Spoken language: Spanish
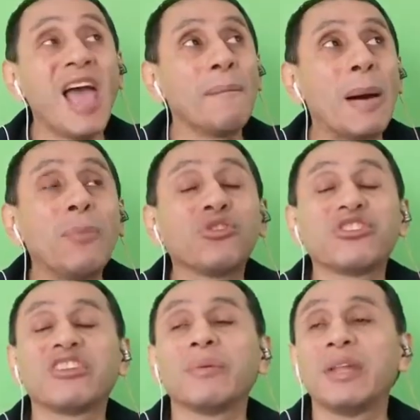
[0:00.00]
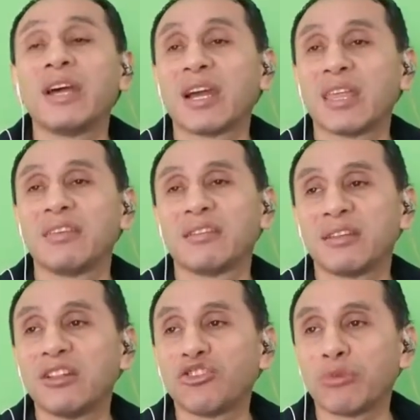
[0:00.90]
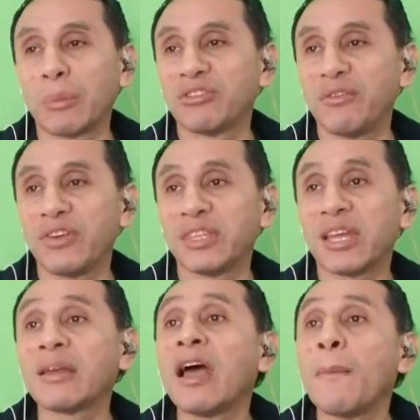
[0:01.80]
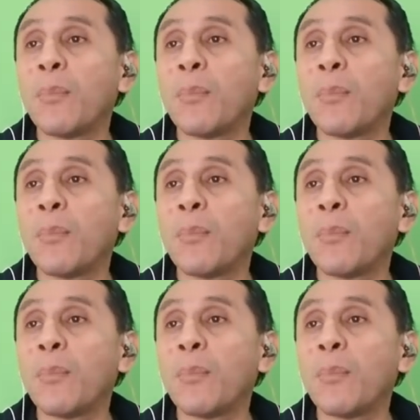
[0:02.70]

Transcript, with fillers: vamos a saber a qué desastres nos vamos a enfrentar.